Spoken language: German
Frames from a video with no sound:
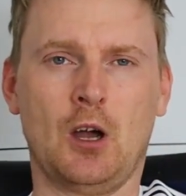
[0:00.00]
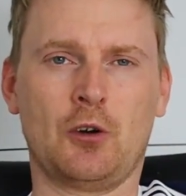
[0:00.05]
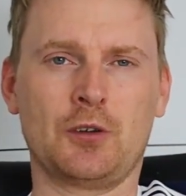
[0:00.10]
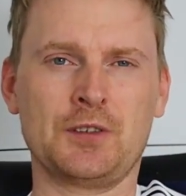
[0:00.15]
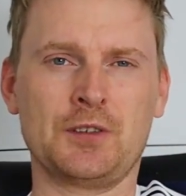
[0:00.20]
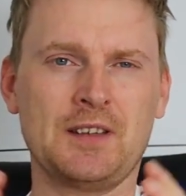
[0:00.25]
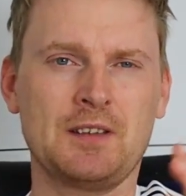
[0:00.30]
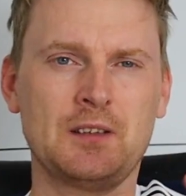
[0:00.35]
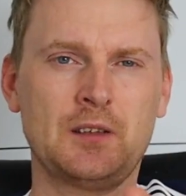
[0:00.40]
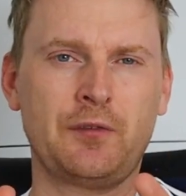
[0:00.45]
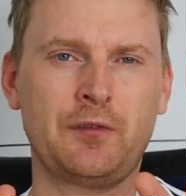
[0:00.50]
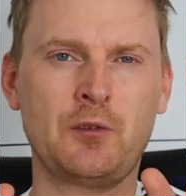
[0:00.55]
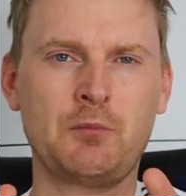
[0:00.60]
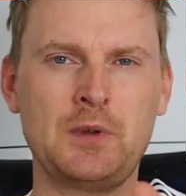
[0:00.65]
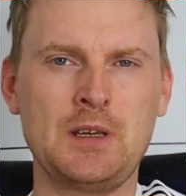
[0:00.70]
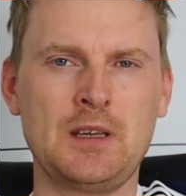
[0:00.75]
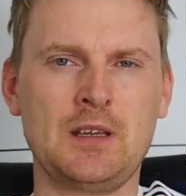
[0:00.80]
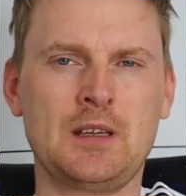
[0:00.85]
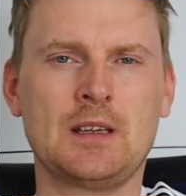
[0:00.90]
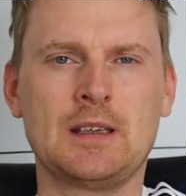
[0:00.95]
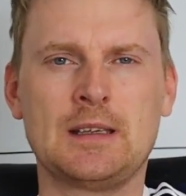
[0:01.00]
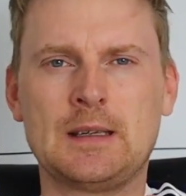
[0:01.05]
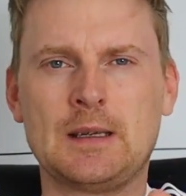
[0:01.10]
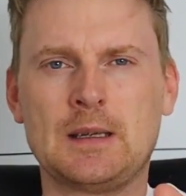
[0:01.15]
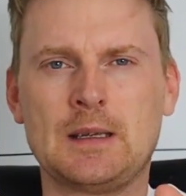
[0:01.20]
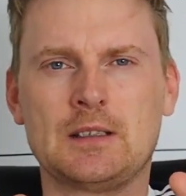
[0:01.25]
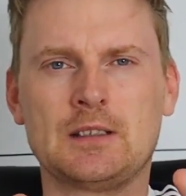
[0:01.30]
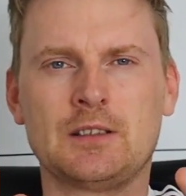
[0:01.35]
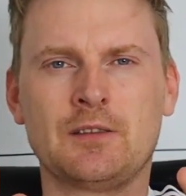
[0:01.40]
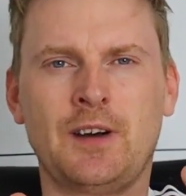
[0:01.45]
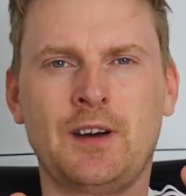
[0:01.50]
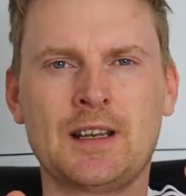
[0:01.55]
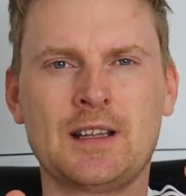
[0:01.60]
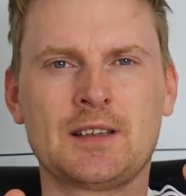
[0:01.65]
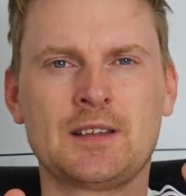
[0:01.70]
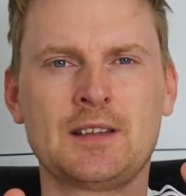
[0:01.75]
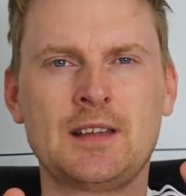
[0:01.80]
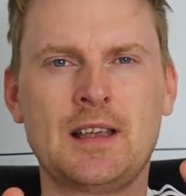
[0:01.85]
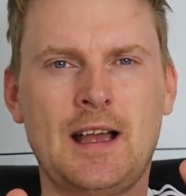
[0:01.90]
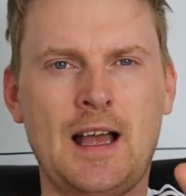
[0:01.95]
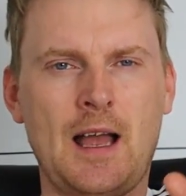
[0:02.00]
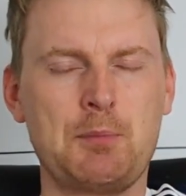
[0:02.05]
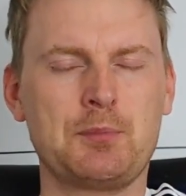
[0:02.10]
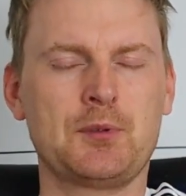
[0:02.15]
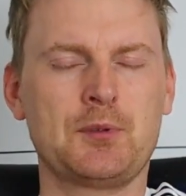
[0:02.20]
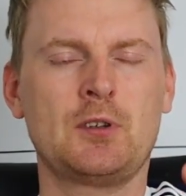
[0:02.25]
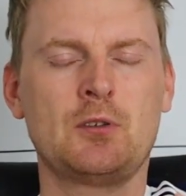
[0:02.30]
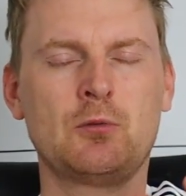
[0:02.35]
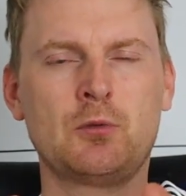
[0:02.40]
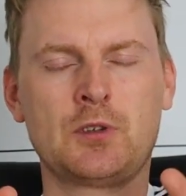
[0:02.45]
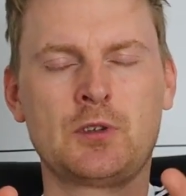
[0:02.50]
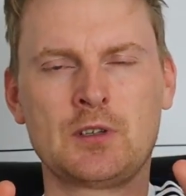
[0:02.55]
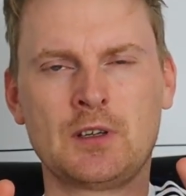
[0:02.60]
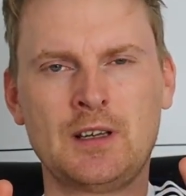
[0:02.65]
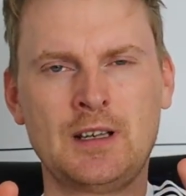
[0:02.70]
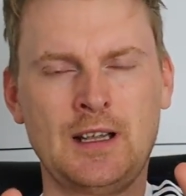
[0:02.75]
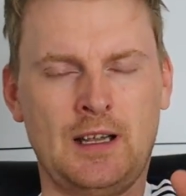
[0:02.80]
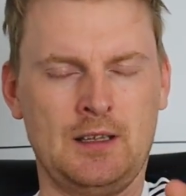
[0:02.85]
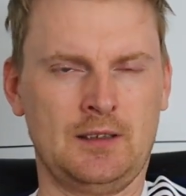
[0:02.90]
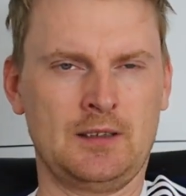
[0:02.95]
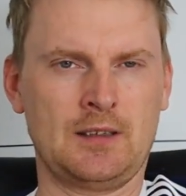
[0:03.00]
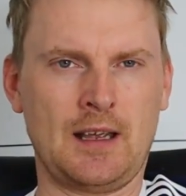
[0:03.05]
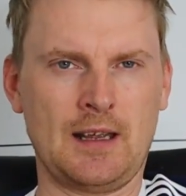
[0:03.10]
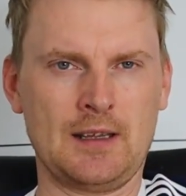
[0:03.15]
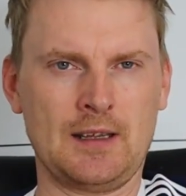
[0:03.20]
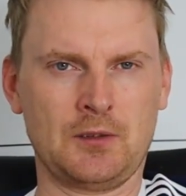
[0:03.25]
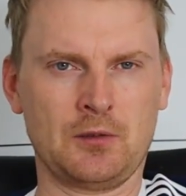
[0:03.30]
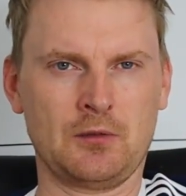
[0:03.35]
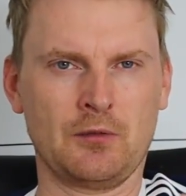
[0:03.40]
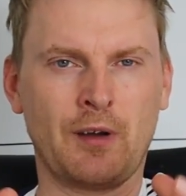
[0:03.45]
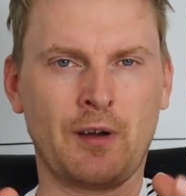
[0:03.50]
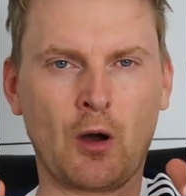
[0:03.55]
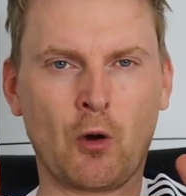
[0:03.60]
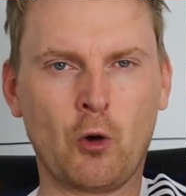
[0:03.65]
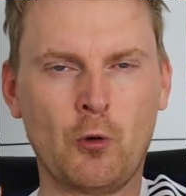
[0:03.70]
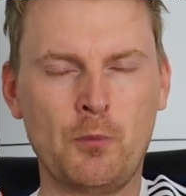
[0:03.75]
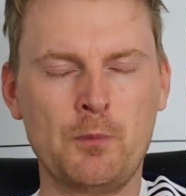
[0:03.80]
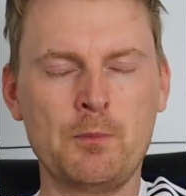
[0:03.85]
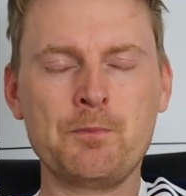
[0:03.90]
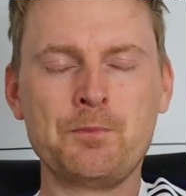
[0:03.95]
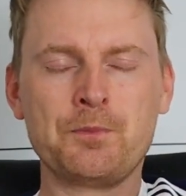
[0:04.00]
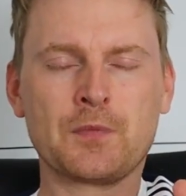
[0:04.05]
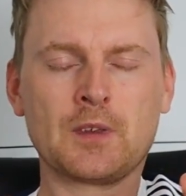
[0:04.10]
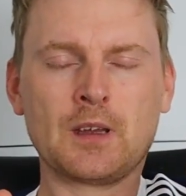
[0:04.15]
Und das ist für mich, war das eine absolute Glanzleistung. Warum?